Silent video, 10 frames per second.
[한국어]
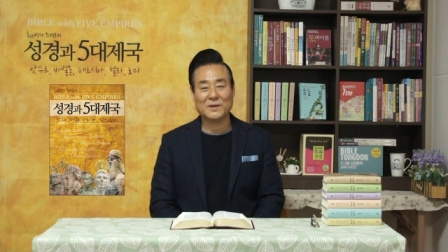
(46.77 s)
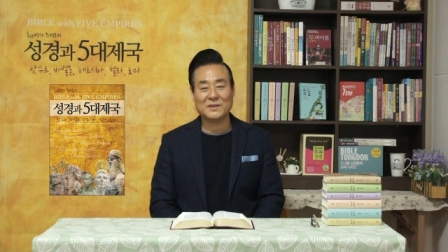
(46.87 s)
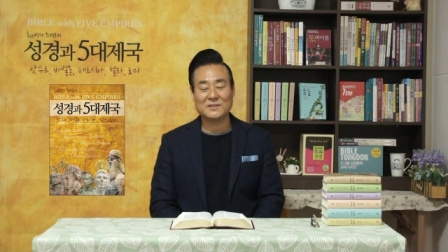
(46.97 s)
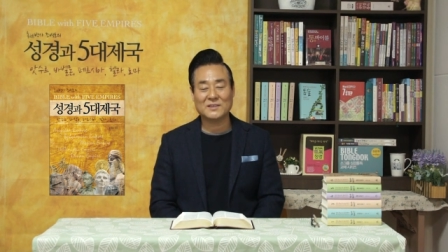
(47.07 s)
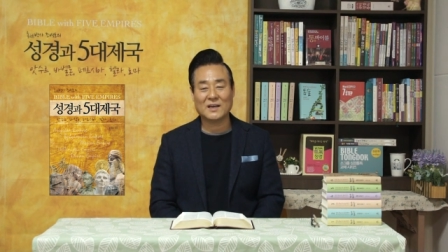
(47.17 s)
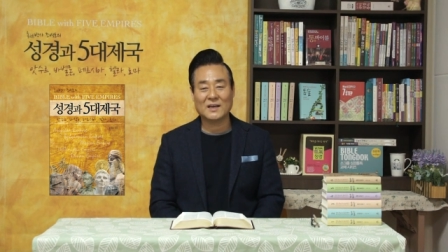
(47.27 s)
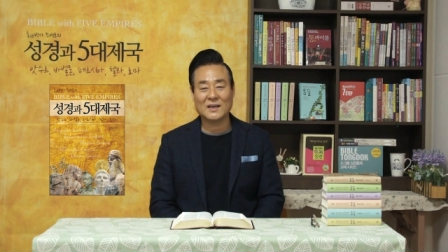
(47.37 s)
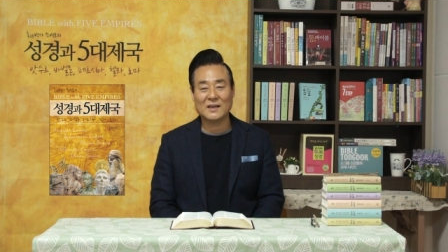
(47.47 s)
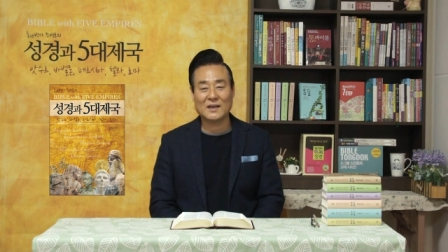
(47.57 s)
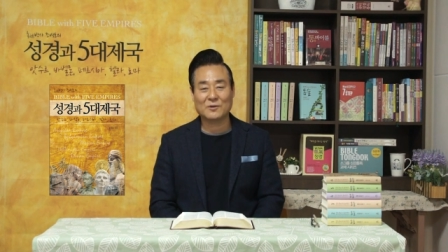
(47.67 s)
페르시아,
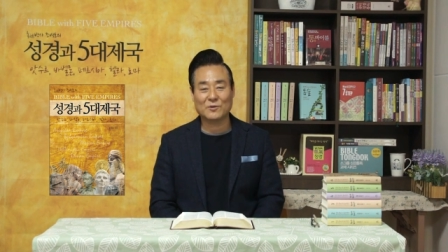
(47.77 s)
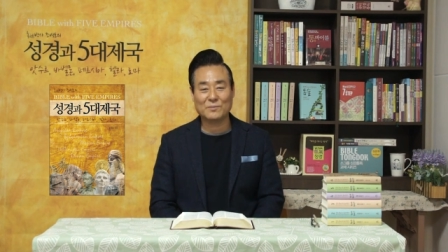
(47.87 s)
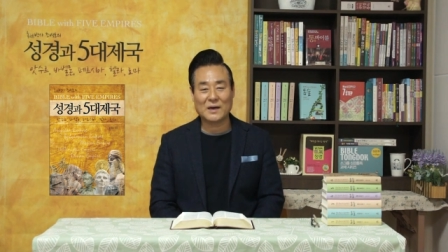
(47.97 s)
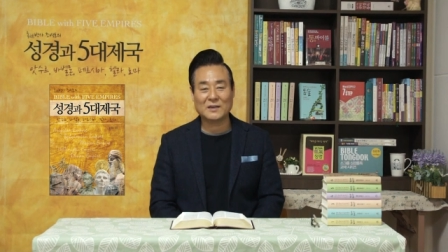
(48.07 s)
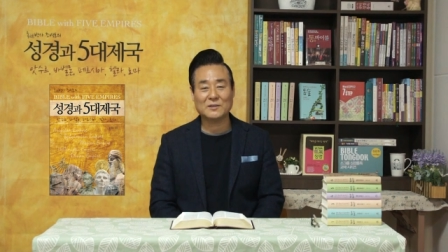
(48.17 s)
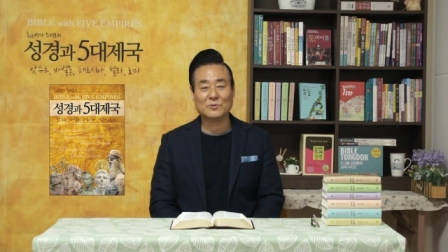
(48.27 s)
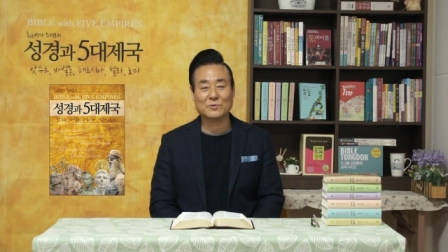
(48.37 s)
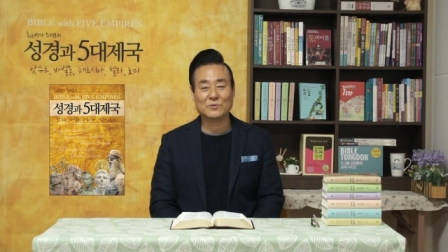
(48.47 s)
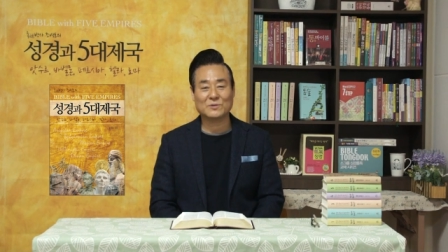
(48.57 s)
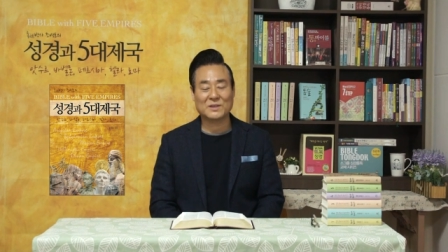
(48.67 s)
헬라, 로마를
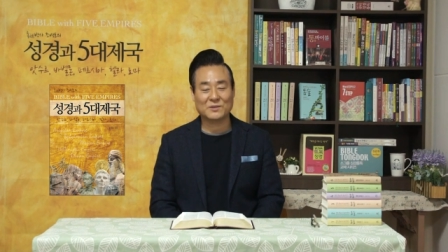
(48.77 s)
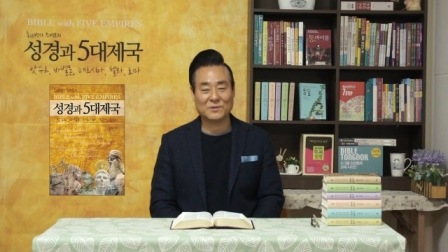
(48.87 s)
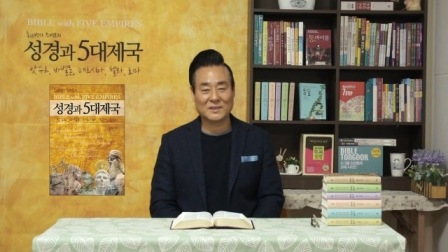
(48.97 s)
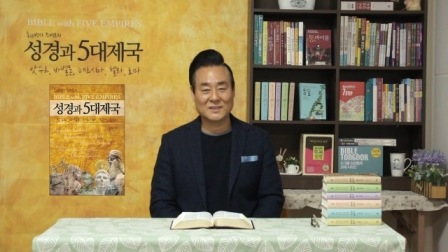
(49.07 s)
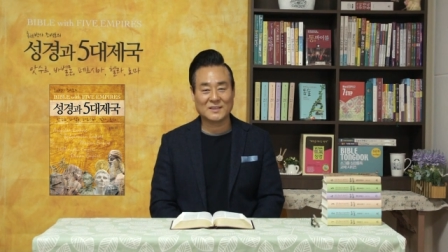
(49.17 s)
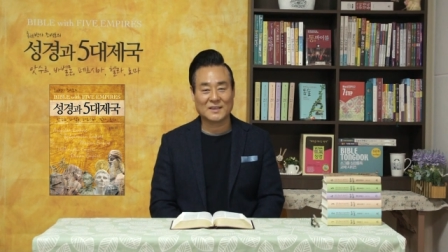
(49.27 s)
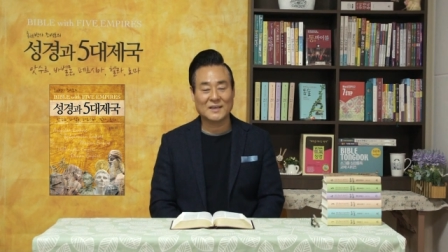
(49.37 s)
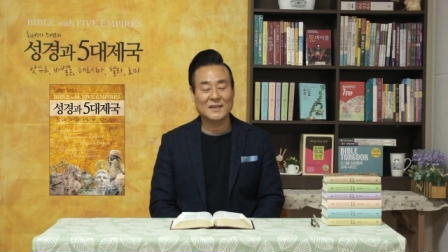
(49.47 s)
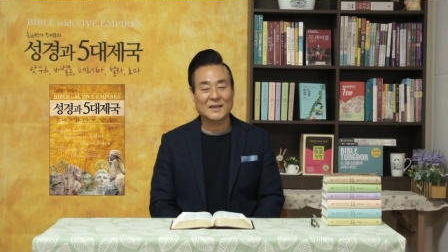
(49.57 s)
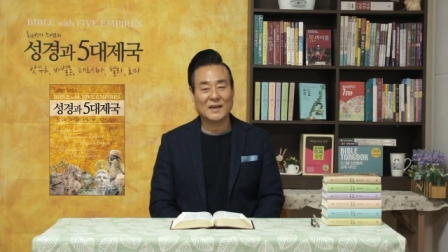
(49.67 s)
도구로 사용하신
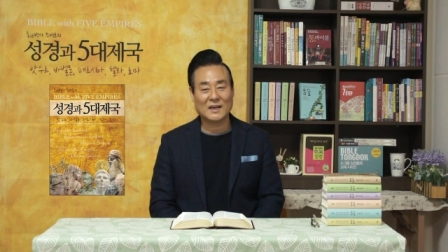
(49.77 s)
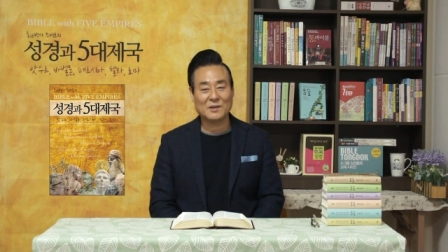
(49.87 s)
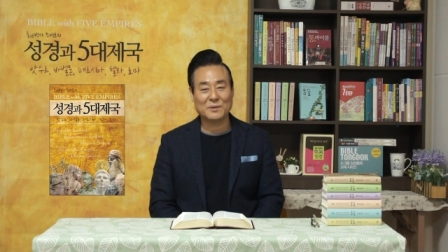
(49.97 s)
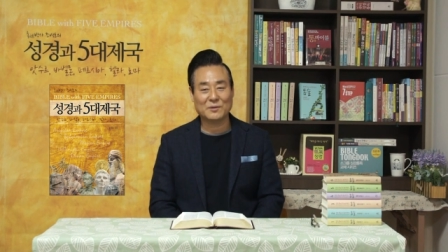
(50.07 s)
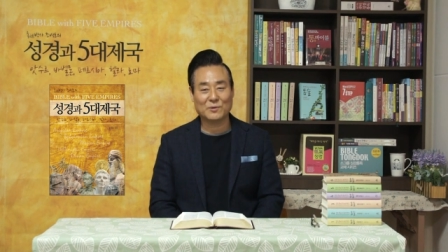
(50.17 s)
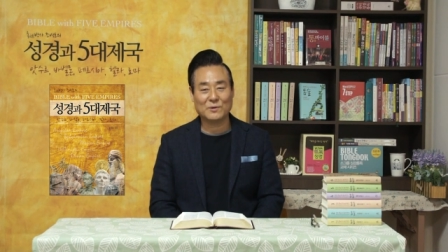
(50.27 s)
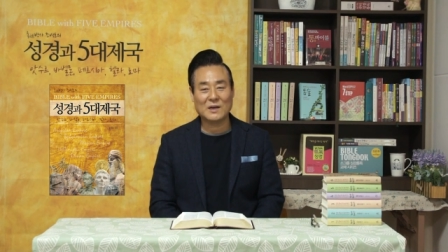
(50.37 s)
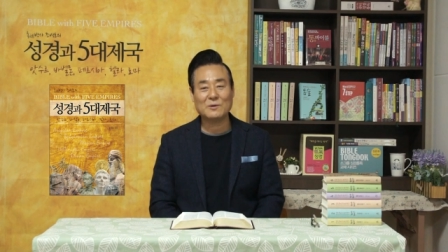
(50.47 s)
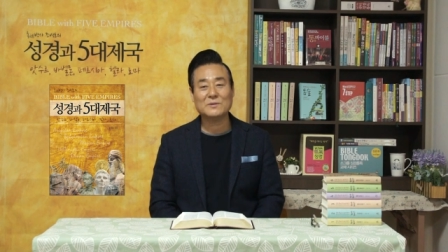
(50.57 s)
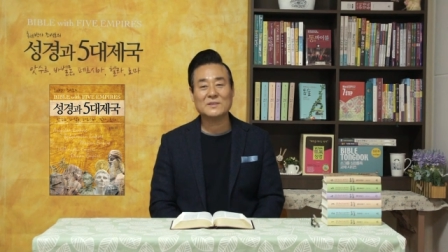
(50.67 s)
하나님의
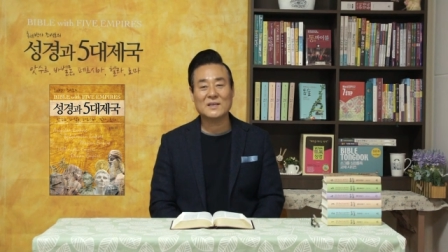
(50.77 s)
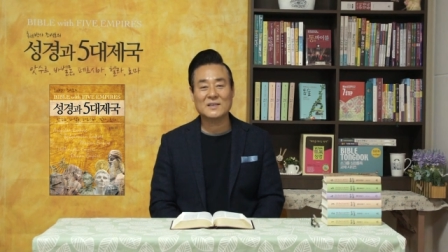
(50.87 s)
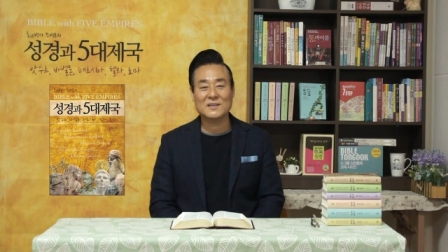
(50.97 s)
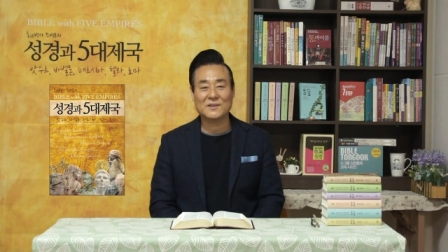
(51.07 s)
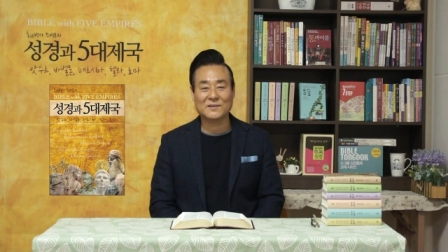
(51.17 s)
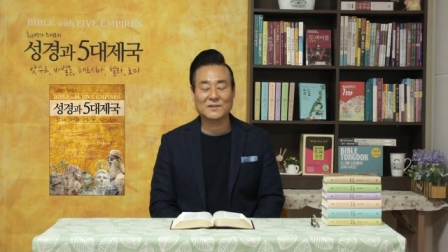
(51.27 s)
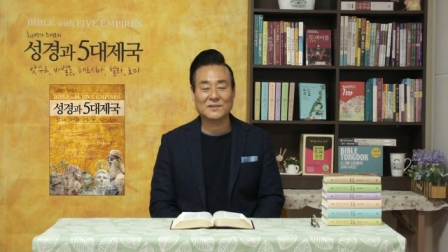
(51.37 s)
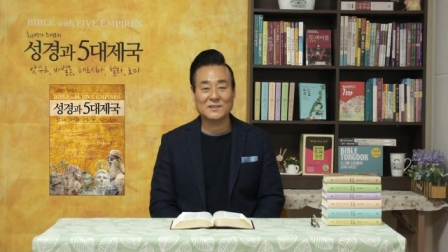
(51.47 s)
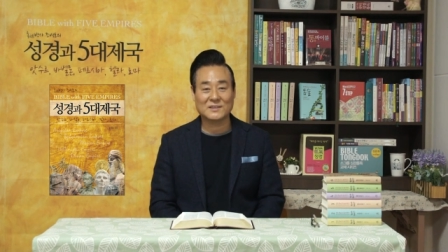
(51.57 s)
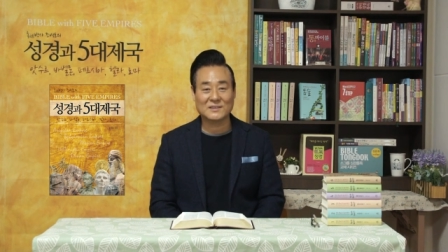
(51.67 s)
놀라운 세계
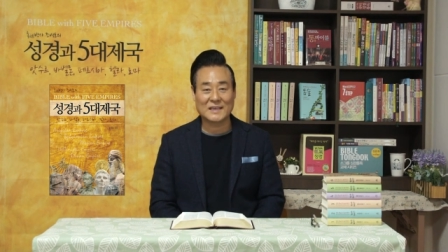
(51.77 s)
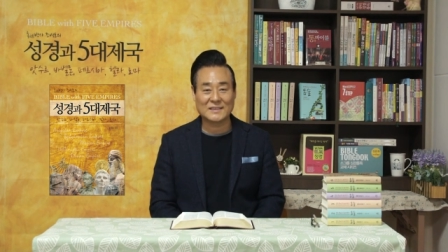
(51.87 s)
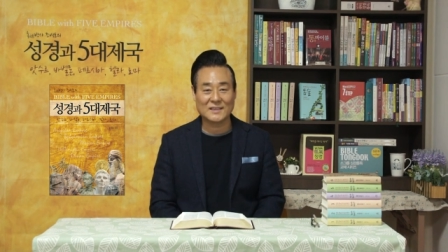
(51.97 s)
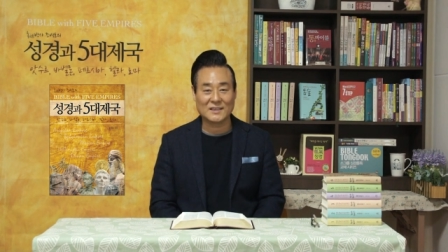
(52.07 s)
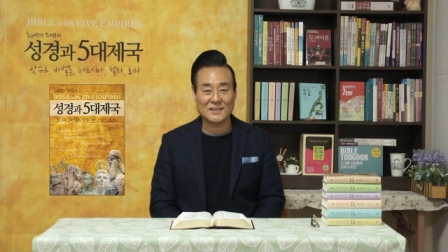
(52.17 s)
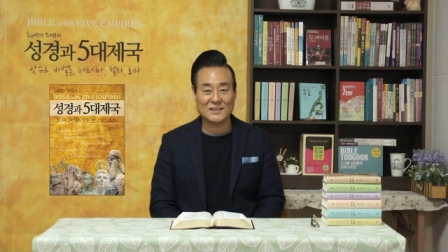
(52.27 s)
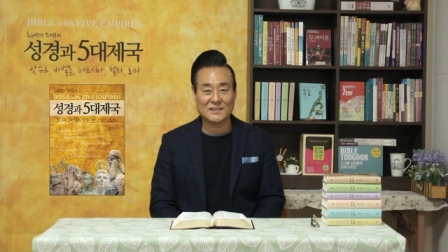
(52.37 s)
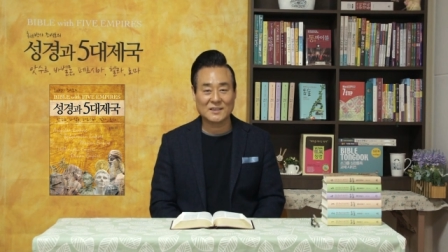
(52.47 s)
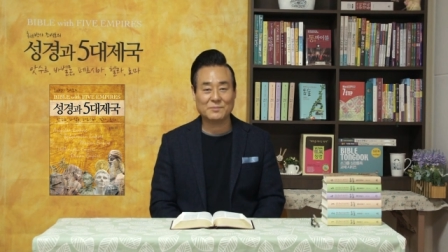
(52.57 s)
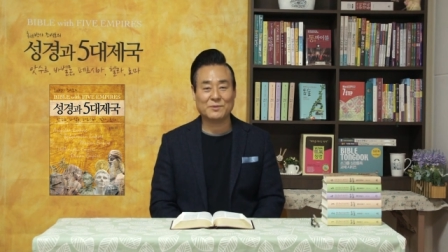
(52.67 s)
경영을 자세히
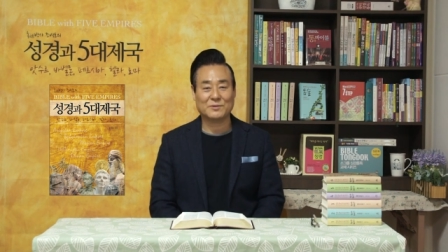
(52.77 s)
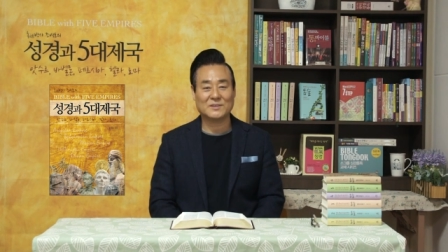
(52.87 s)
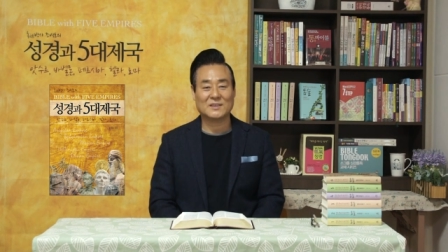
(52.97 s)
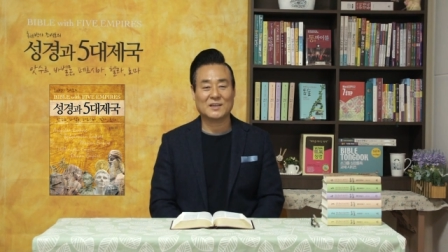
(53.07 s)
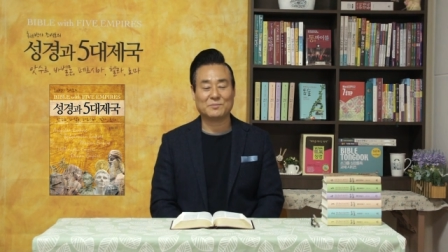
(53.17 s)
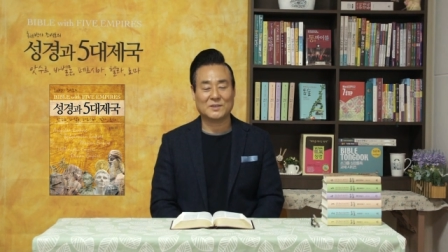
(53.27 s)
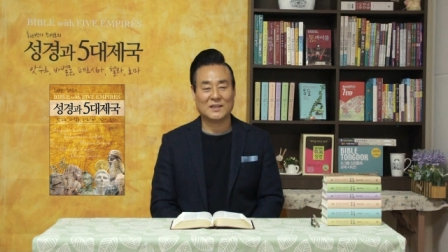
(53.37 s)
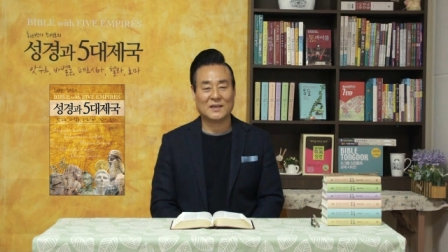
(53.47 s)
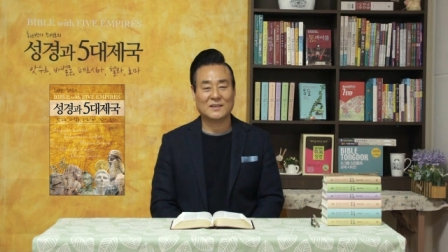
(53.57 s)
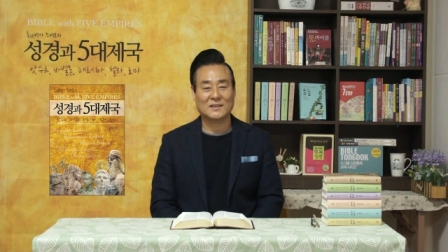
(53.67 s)
살펴보는 시간입니다.